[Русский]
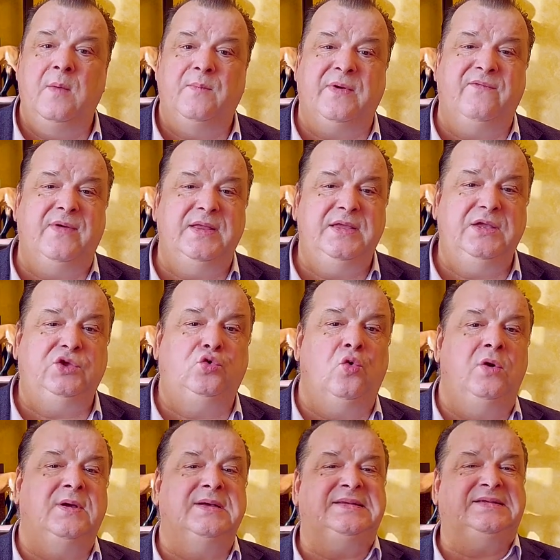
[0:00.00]
проводить
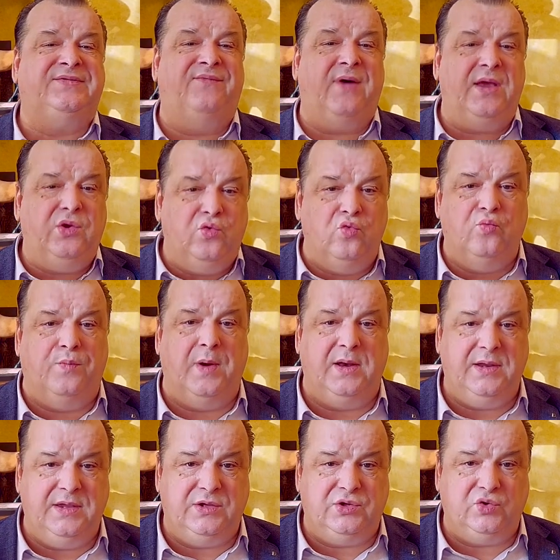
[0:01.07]
только свою
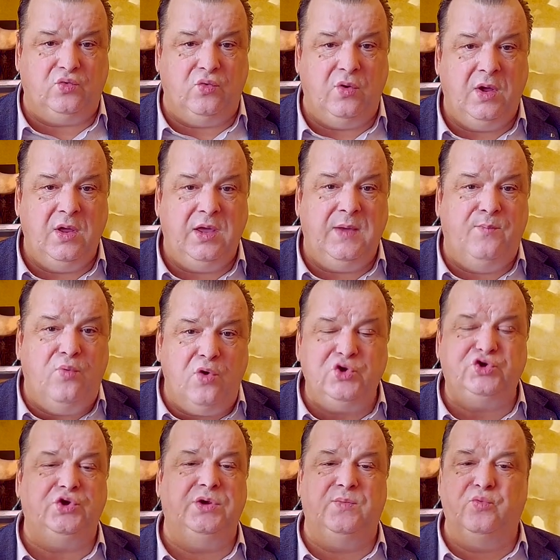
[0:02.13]
политику и будут
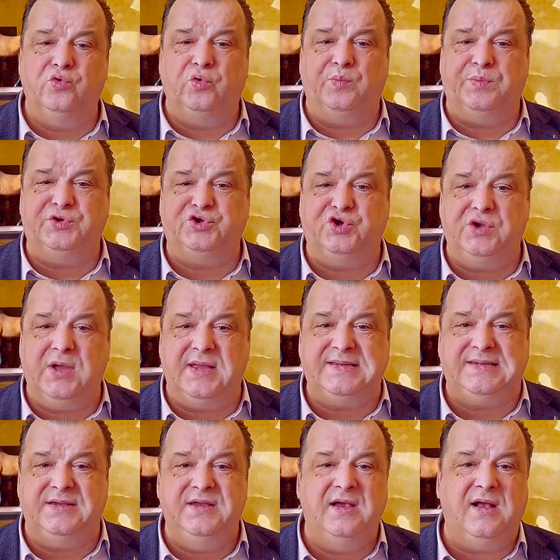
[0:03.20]
больше не будут
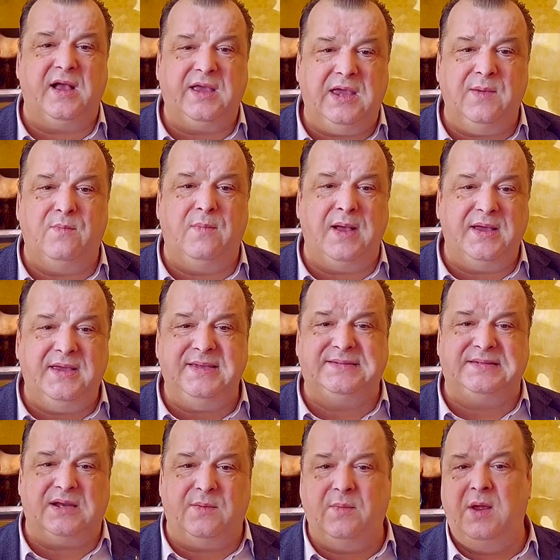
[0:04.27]
подчиняться никаким
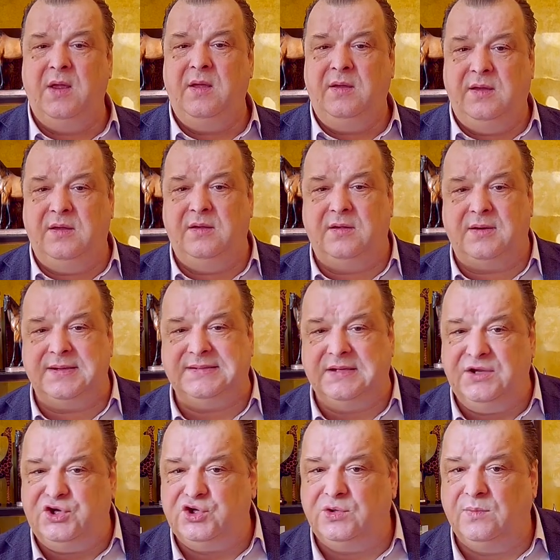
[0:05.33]
магистрам и
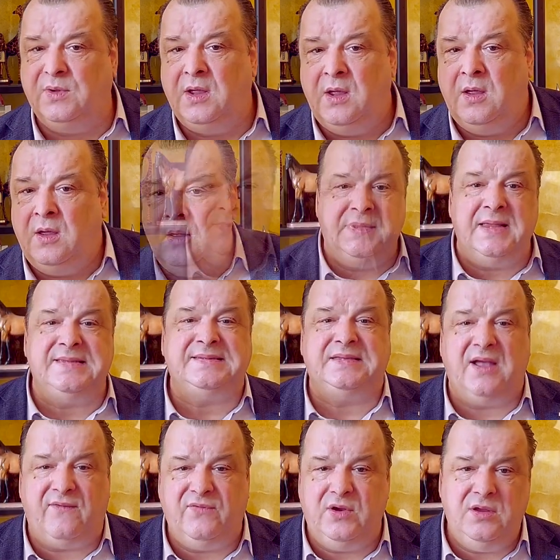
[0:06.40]
различным
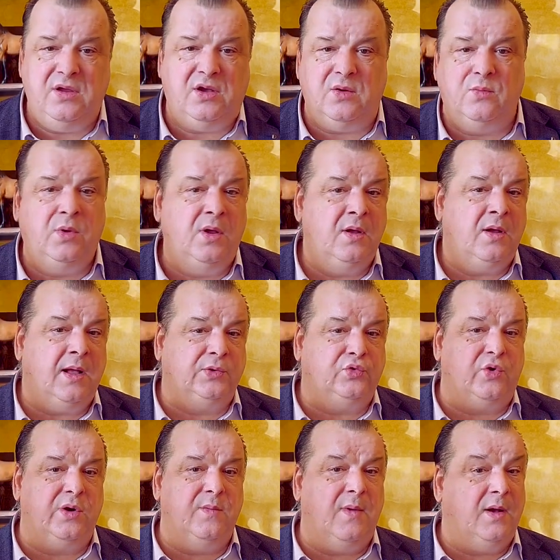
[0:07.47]
наставленникам,
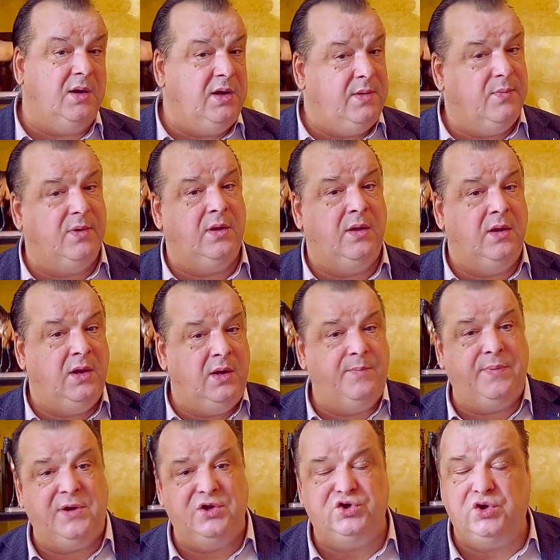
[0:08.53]
которые могли бы или
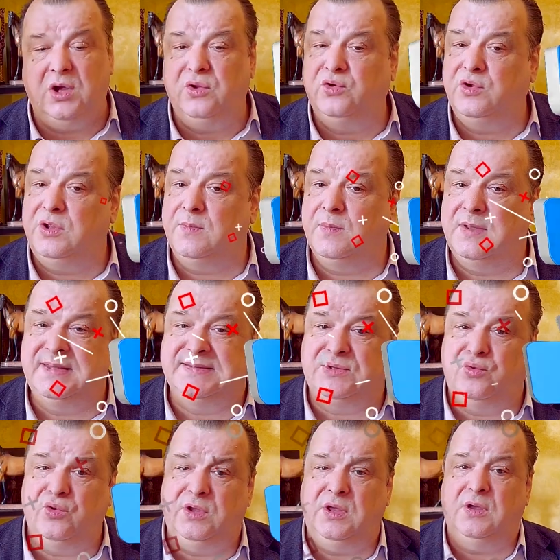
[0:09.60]
приезжают к ним из
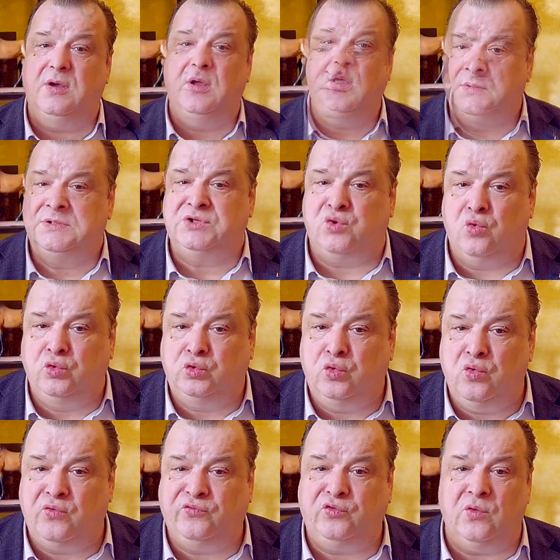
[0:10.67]
других
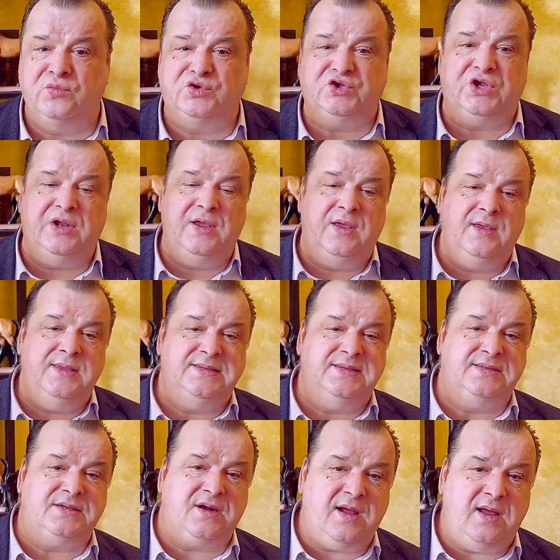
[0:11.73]
структур, в том числе из
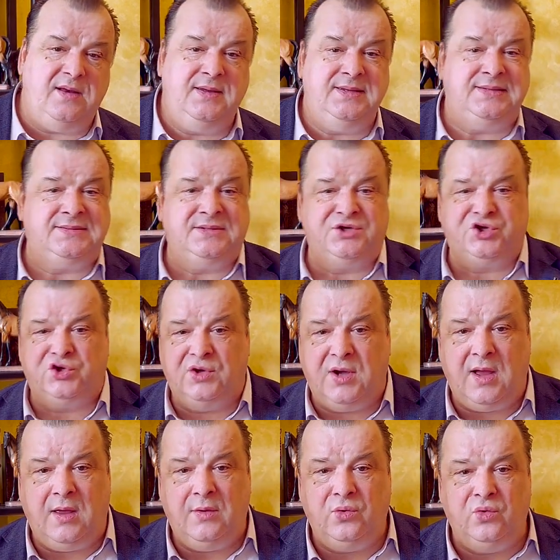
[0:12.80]
Израиля, из
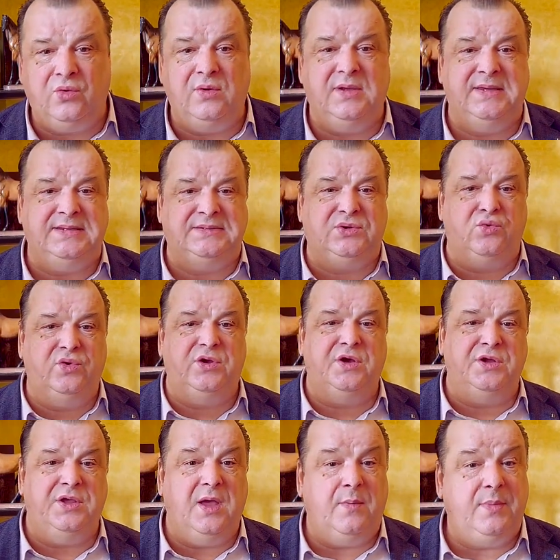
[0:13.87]
США, но ну и из
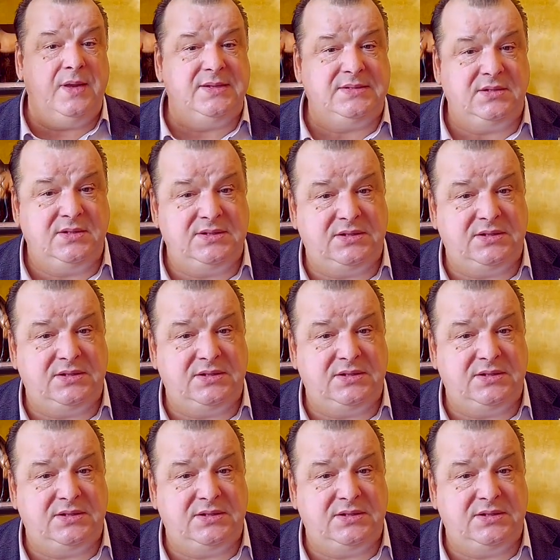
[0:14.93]
других необрезанных